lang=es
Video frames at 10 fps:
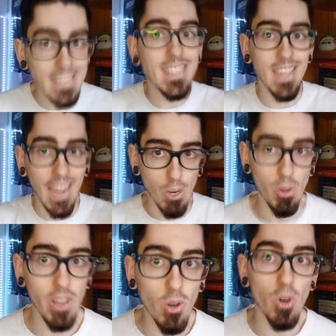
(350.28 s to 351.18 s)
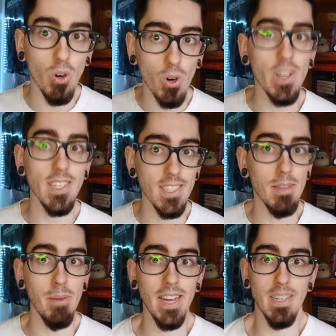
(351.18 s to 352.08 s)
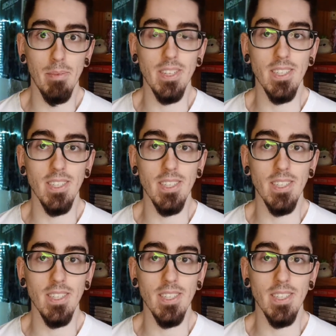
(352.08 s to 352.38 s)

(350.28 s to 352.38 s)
Es caro de cojones si te paras a